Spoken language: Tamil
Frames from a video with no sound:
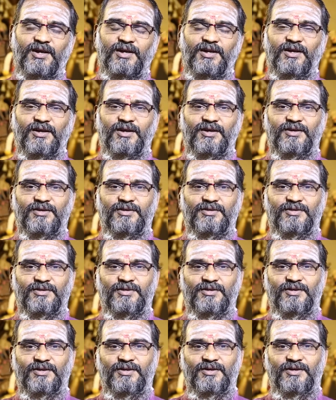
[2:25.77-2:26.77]
கேட்டால்
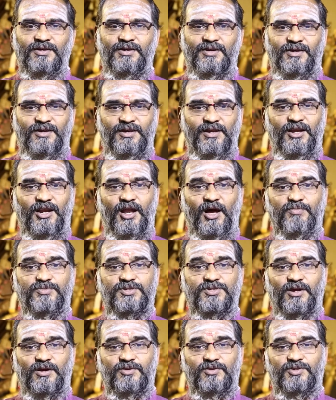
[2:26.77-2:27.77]
நீல்
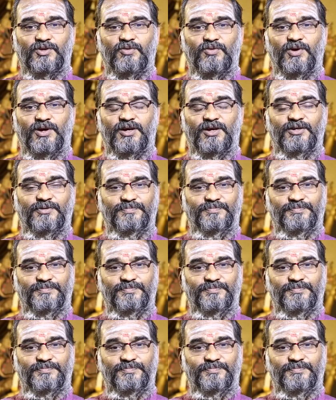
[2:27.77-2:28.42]
ஆம்ஸ்ட்ராங் சொல்லுவாங்க